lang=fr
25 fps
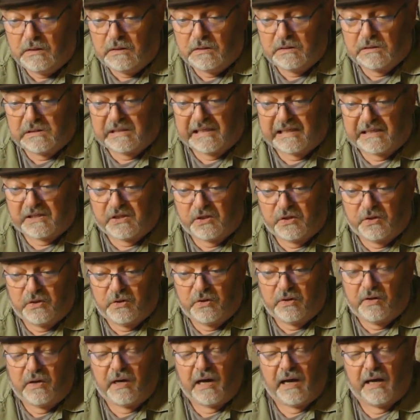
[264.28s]
c'est
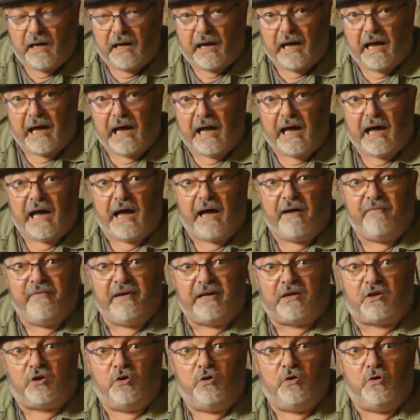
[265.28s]
que
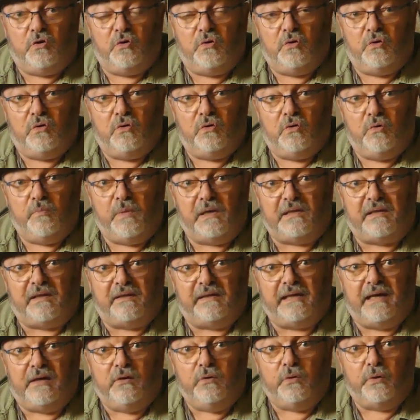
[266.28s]
avec le,
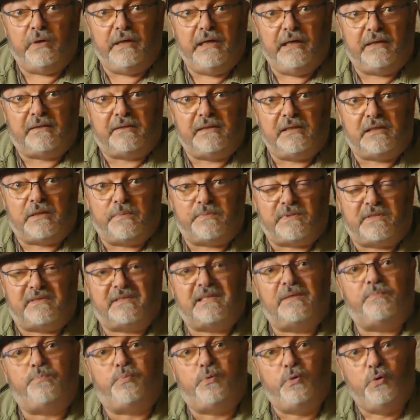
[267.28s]
matériel non électrique,
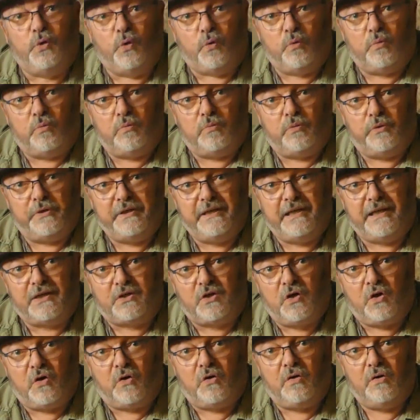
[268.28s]
c'est plus long, on est
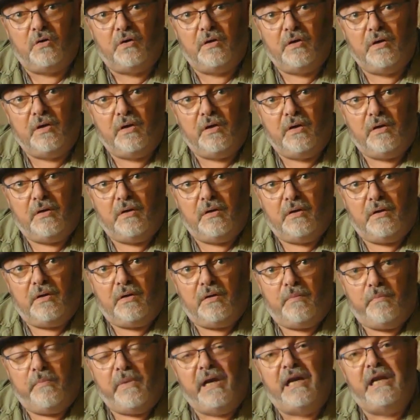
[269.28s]
d'accord.
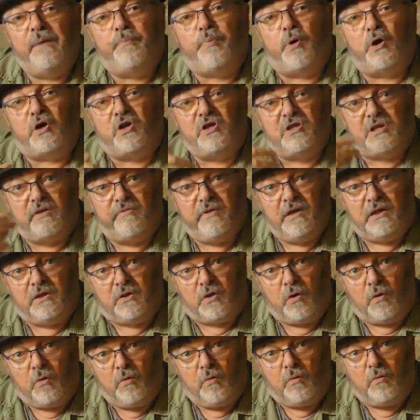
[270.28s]
Mais à l'époque, ils avaient le
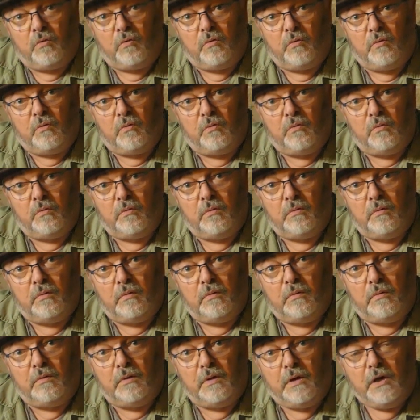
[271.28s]
temps.
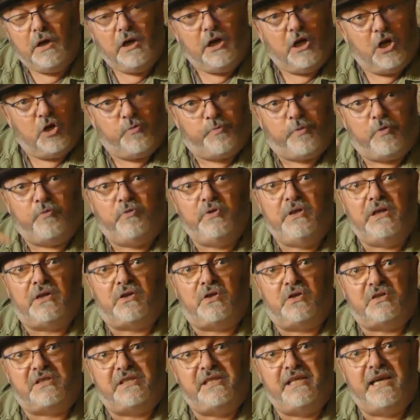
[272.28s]
Et je peux vous dire
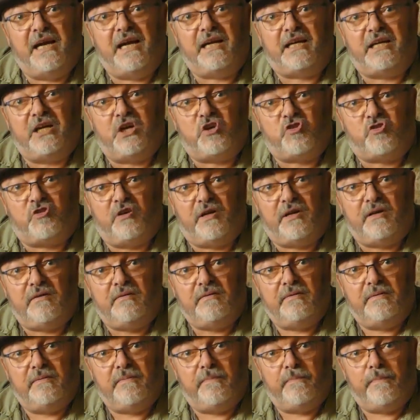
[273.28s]
que s'il y a un clash
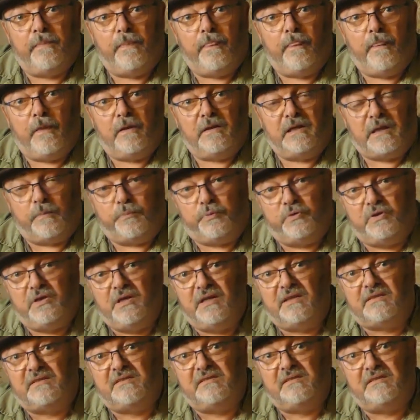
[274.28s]
là, qu'il n'y a plus
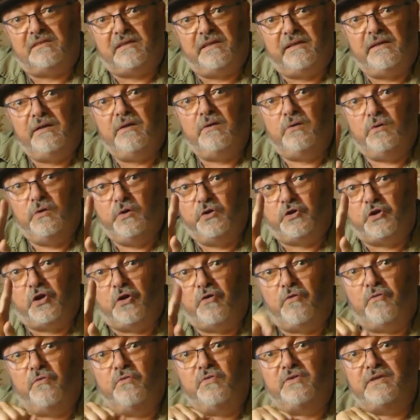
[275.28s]
d'électricité, le
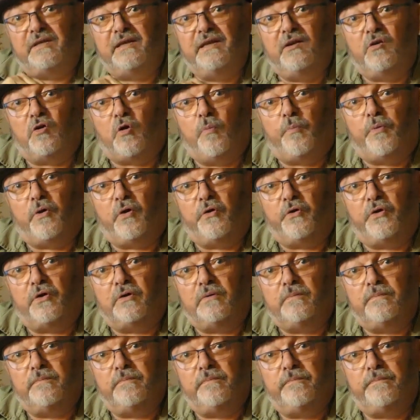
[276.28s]
temps, vous allez le
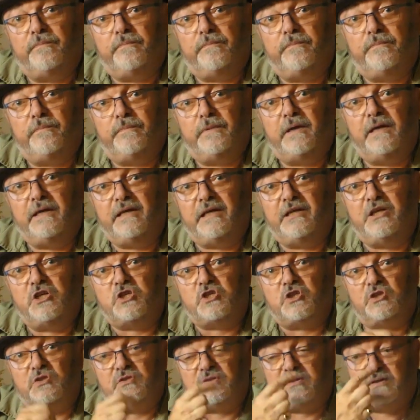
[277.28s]
reprendre. Et il y a des
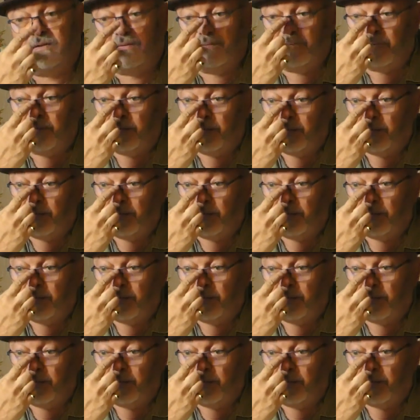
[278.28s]
chances.